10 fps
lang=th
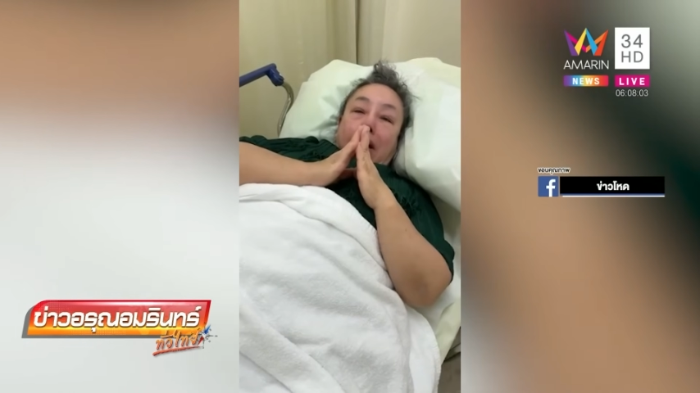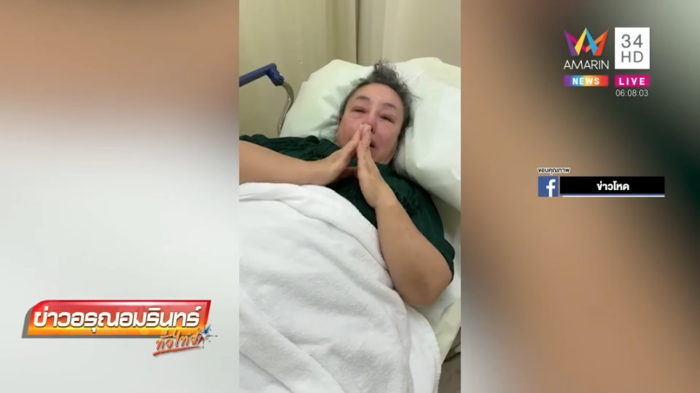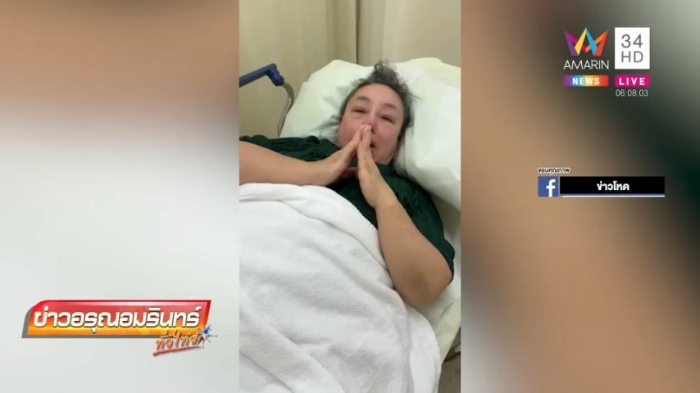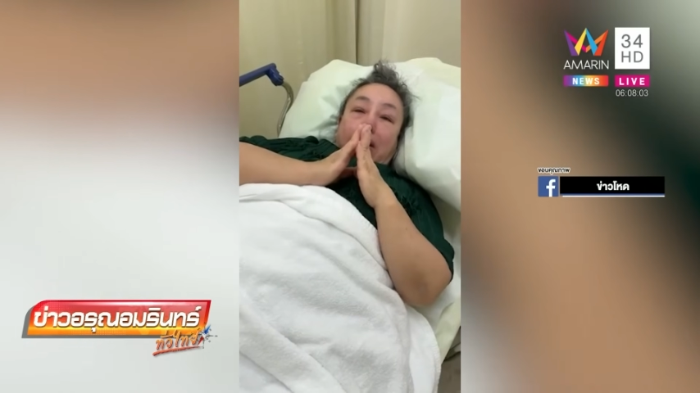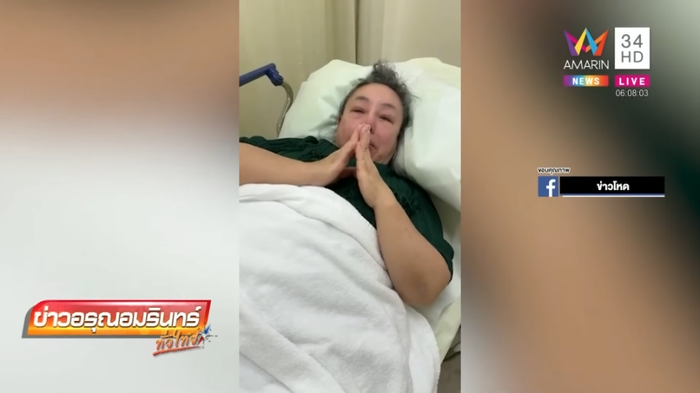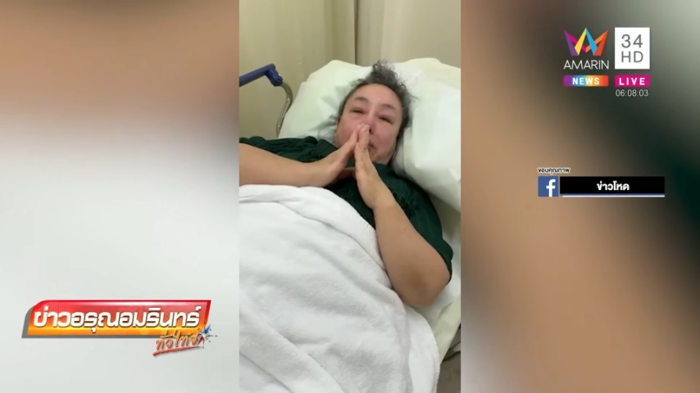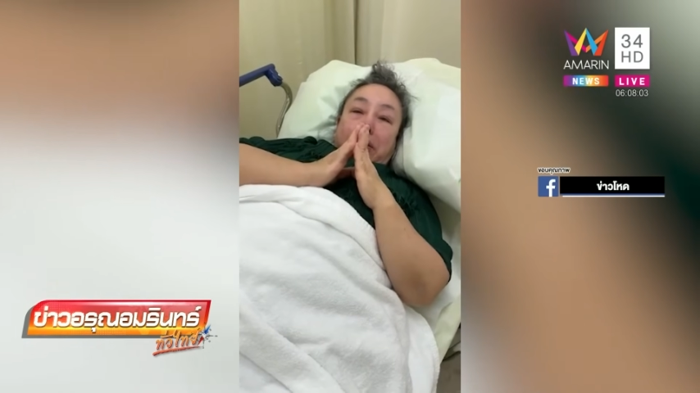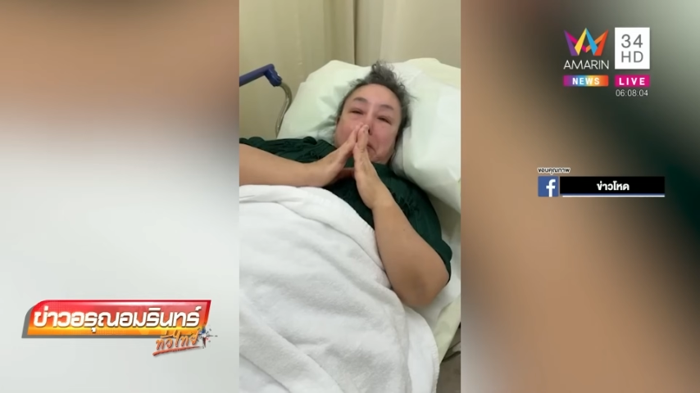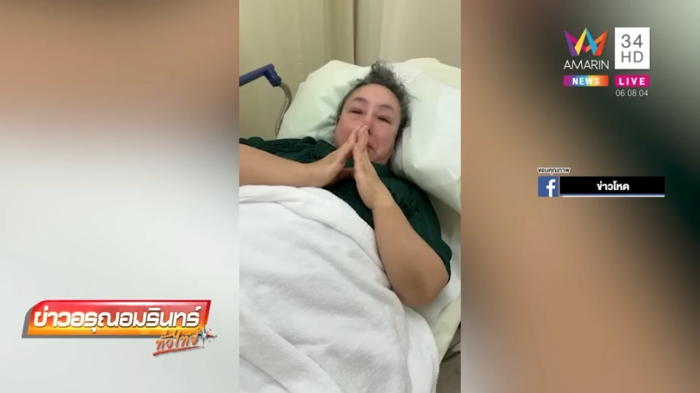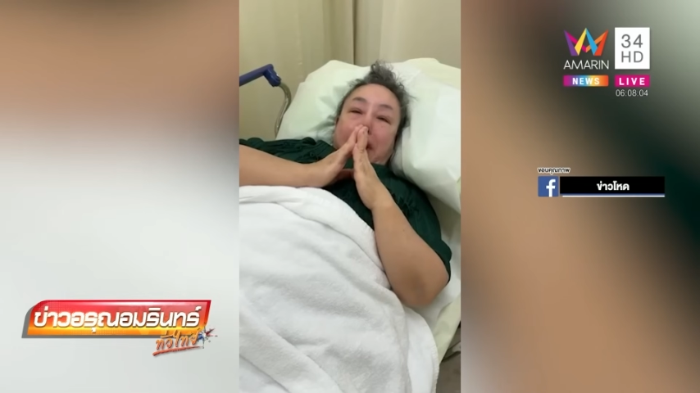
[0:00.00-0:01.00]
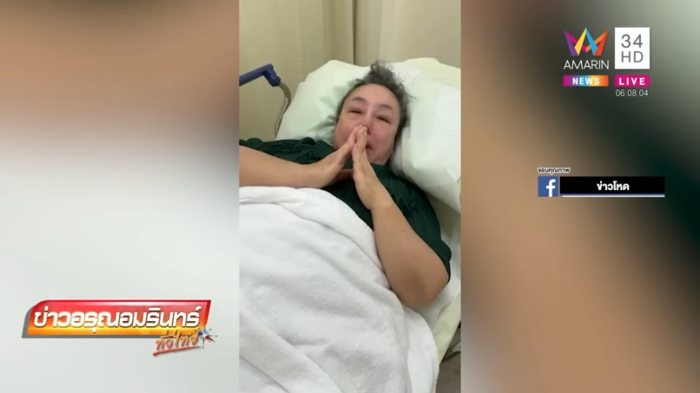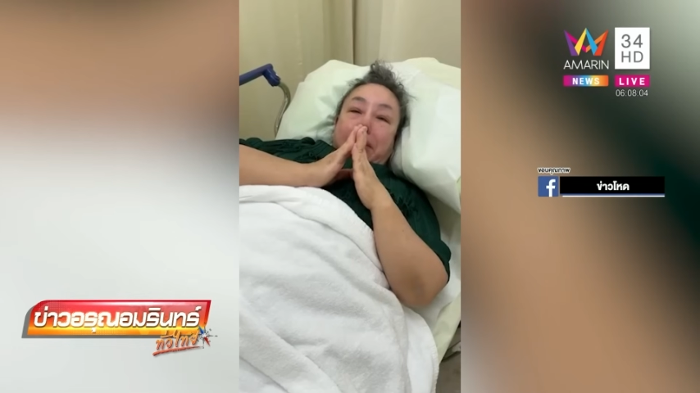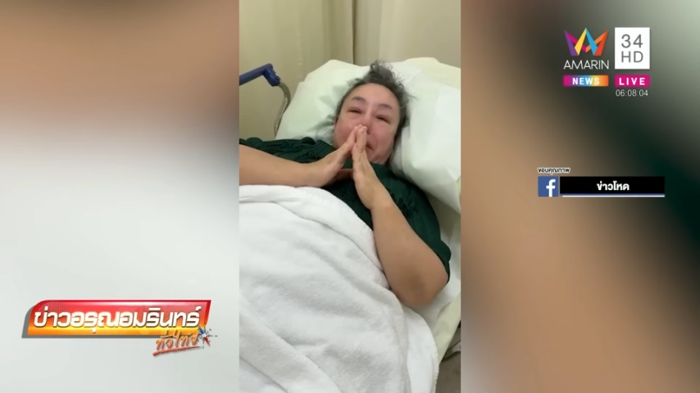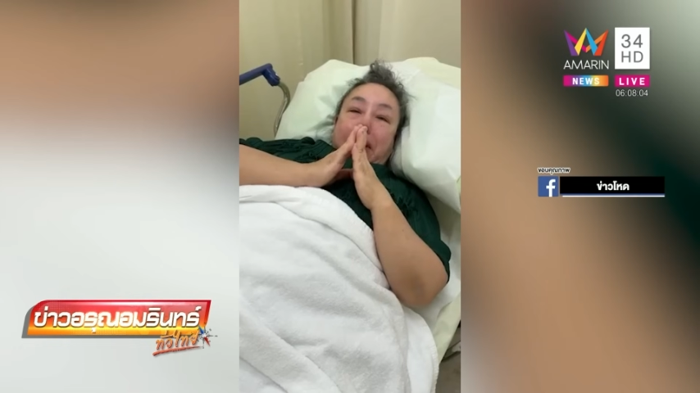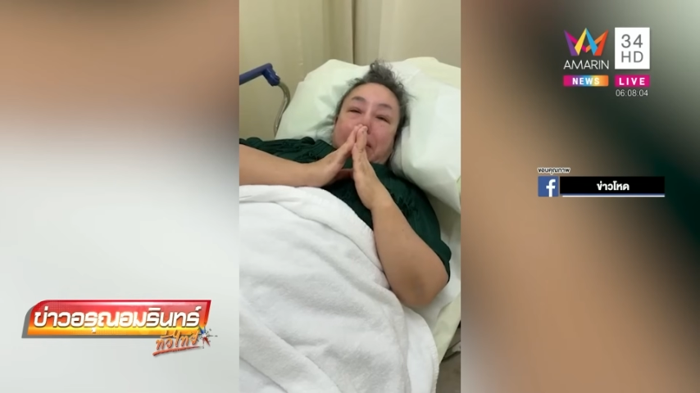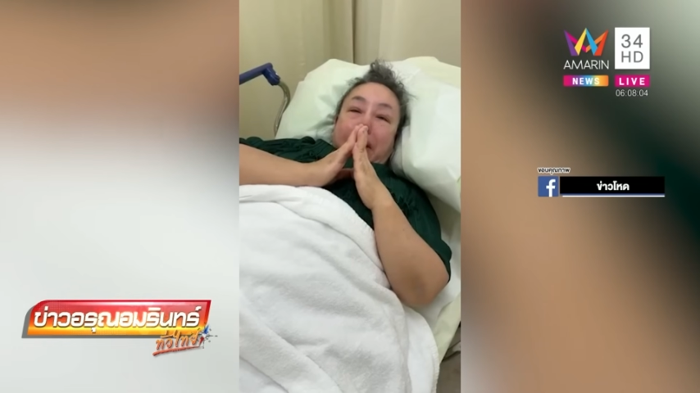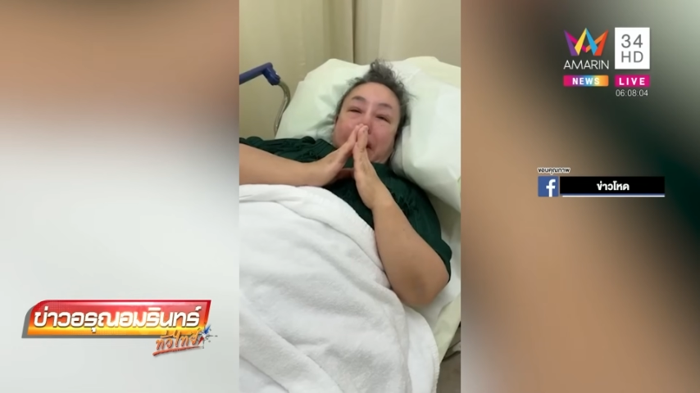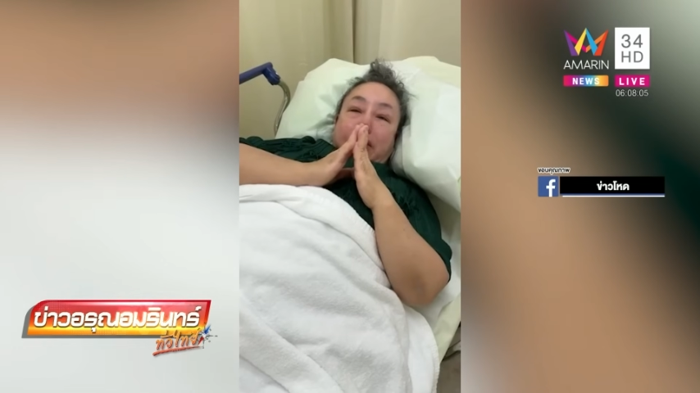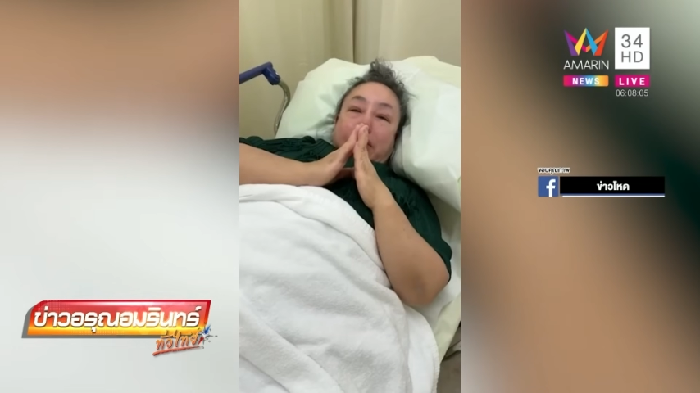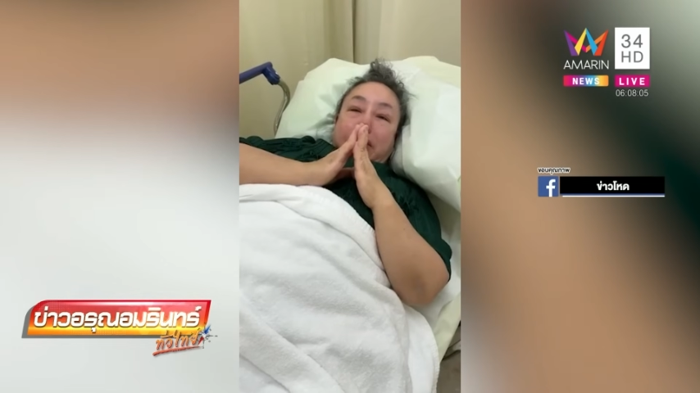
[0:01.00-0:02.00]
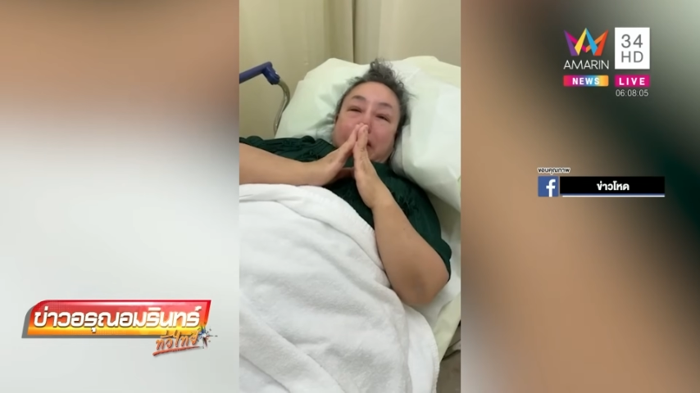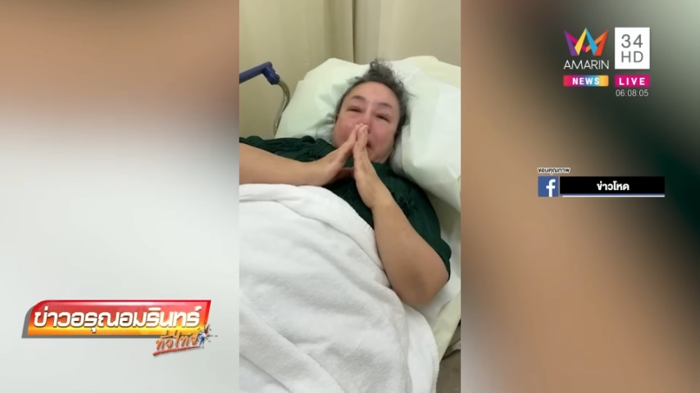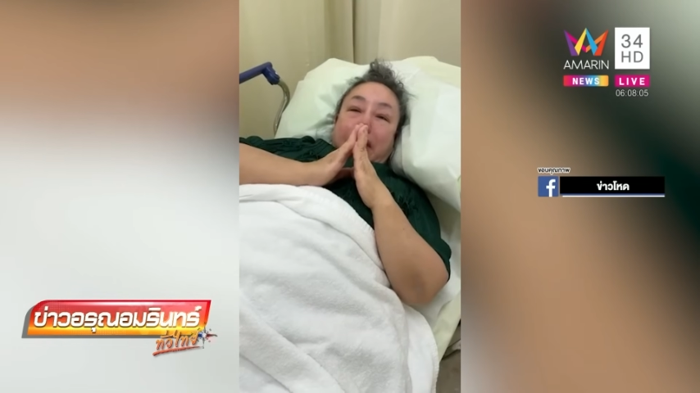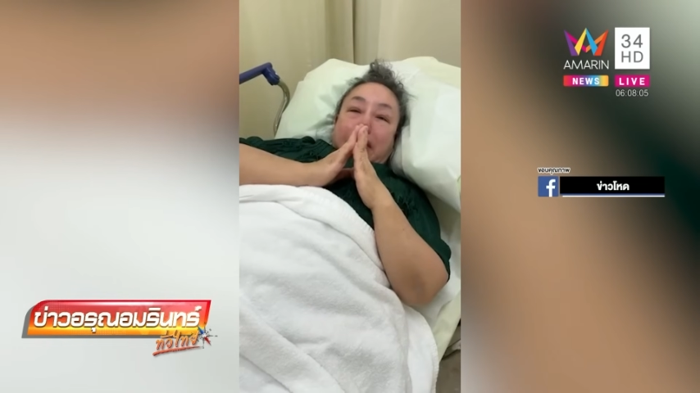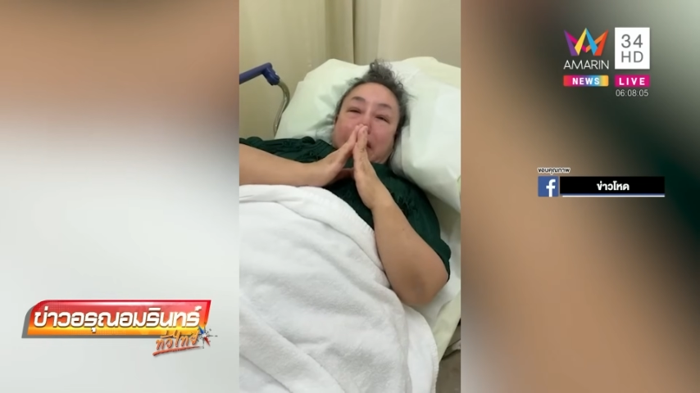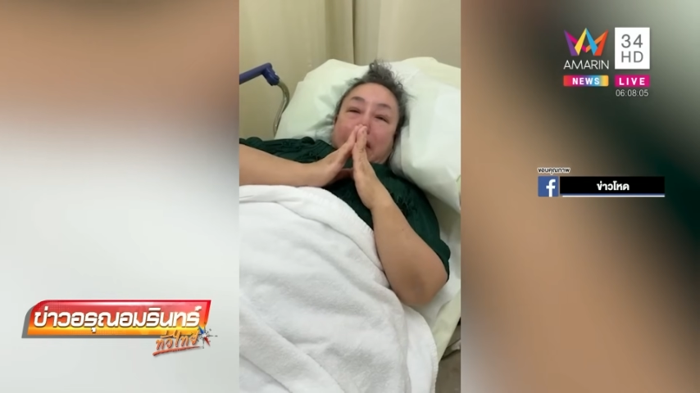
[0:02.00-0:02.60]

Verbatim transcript: โอ้ พนมมือสะอื้นร้องไห้ อยู่บนเตี